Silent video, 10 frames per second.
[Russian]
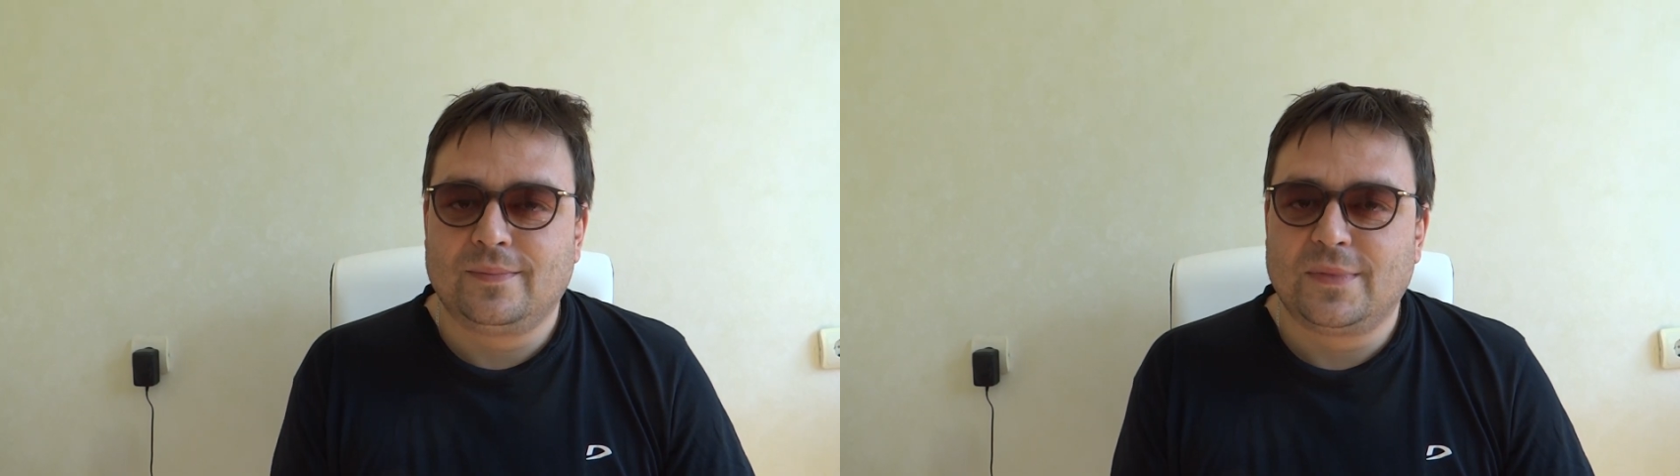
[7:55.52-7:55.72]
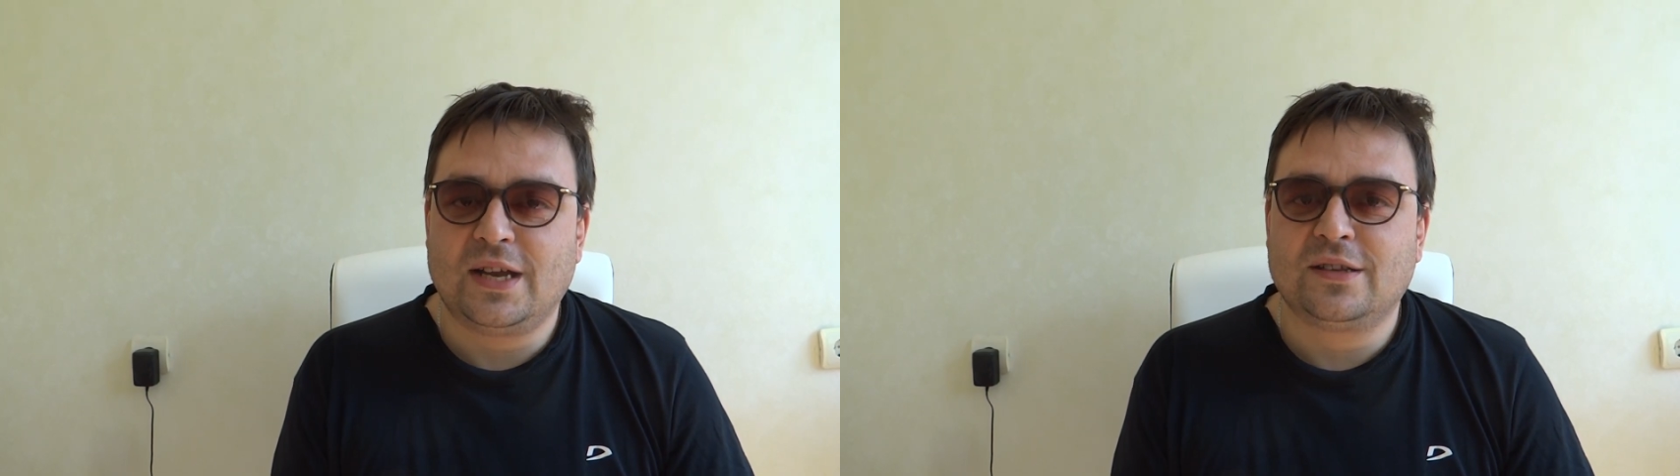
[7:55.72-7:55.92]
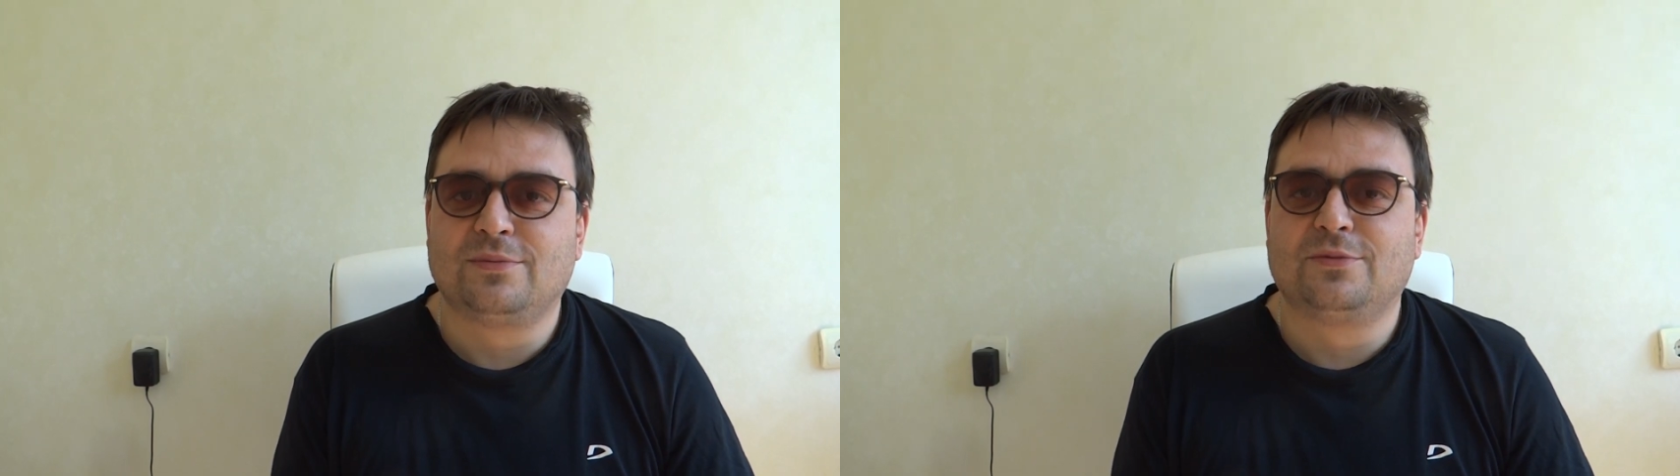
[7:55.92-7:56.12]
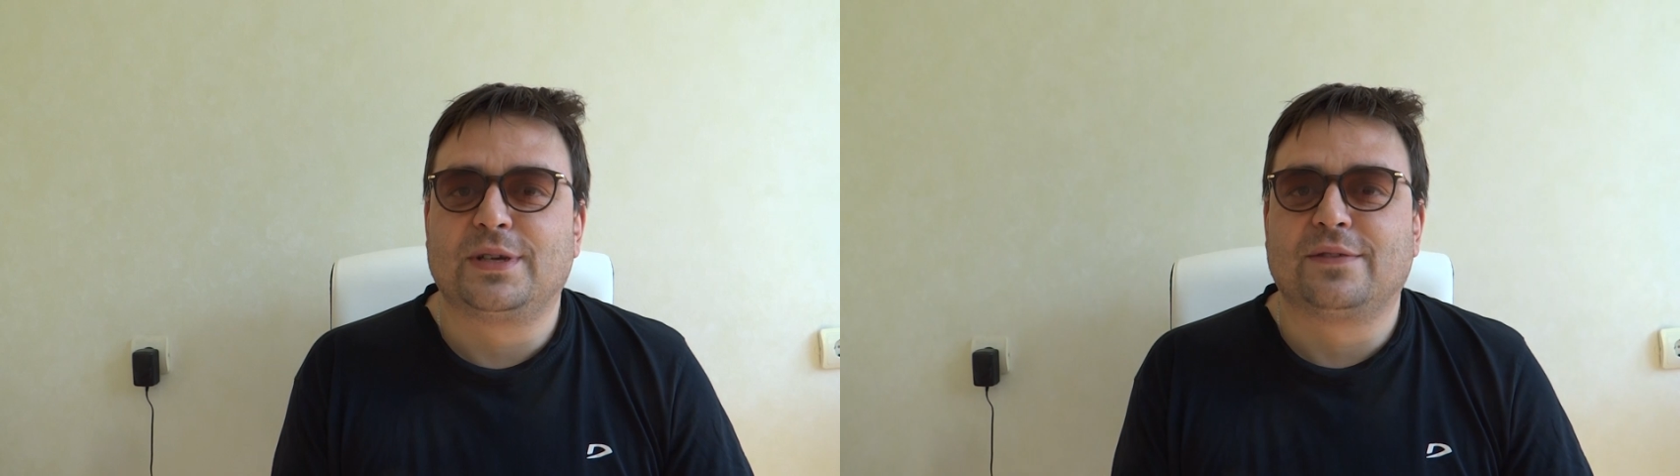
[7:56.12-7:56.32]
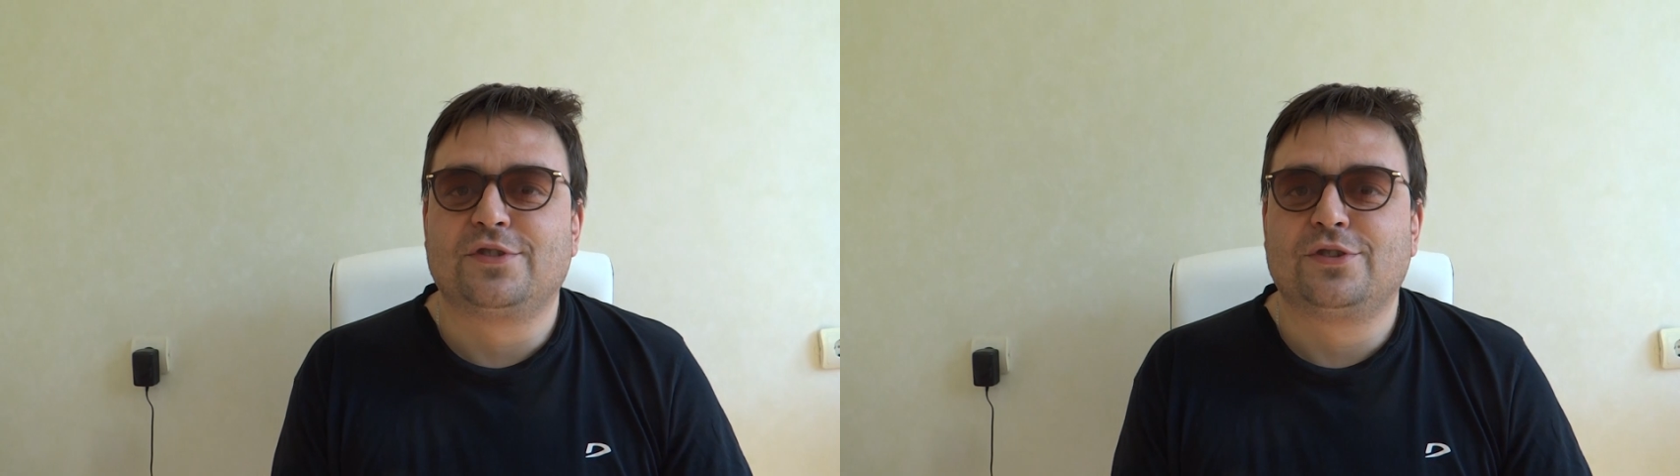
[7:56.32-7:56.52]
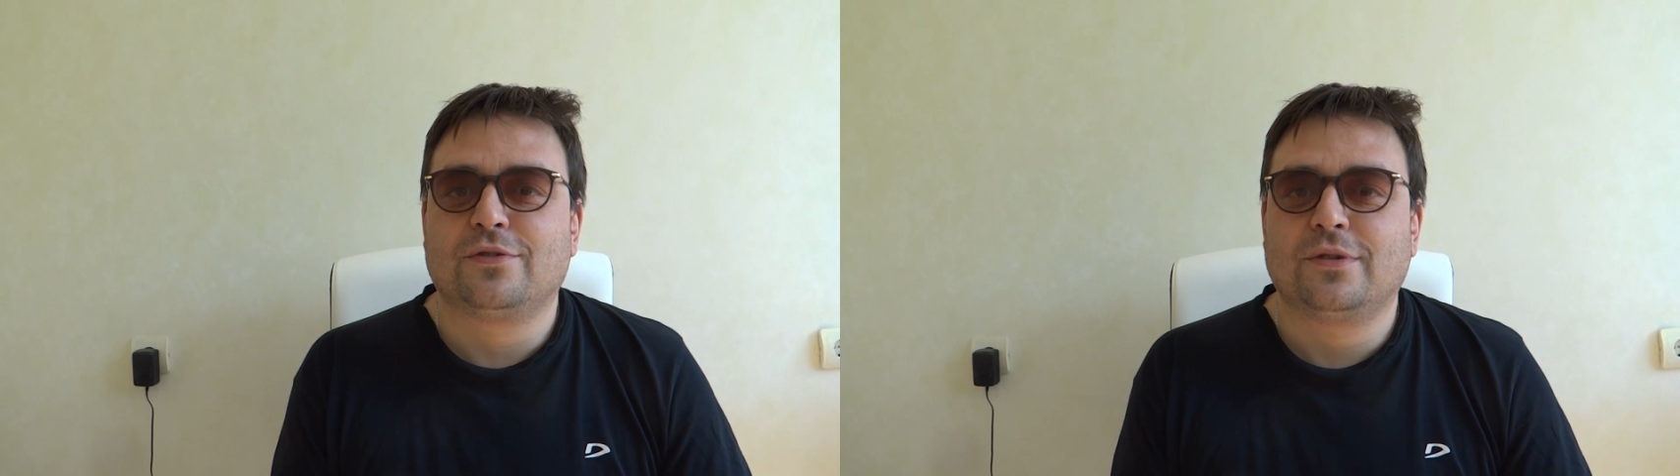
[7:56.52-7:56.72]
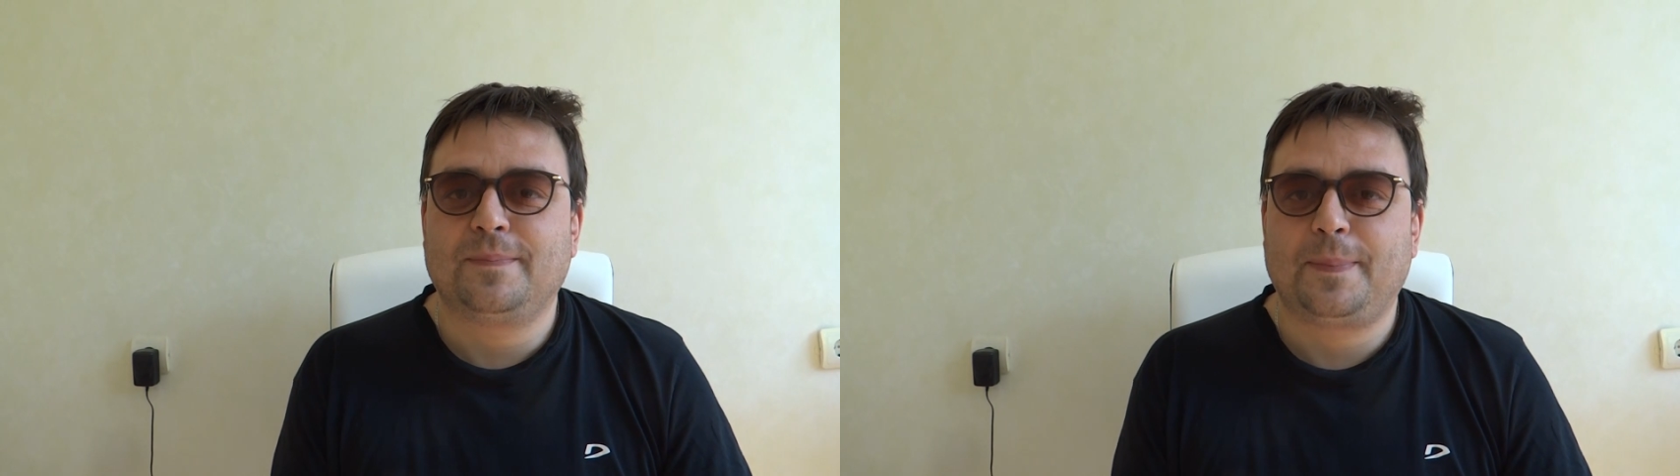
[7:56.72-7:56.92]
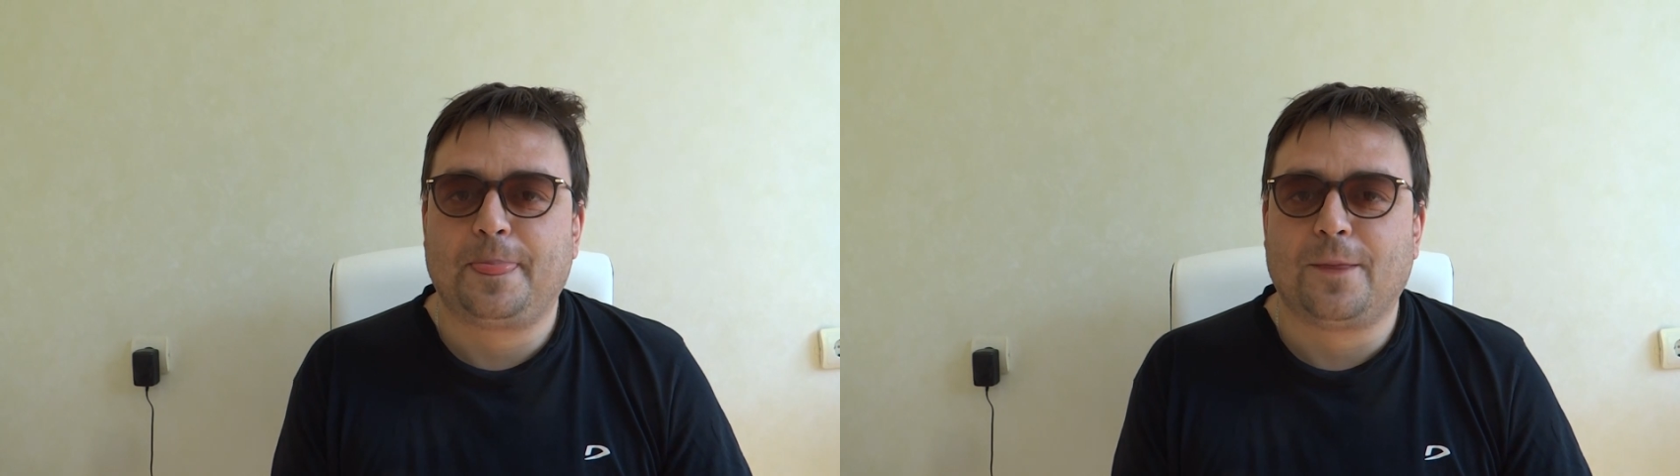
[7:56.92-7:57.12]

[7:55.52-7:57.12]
На этом у меня все.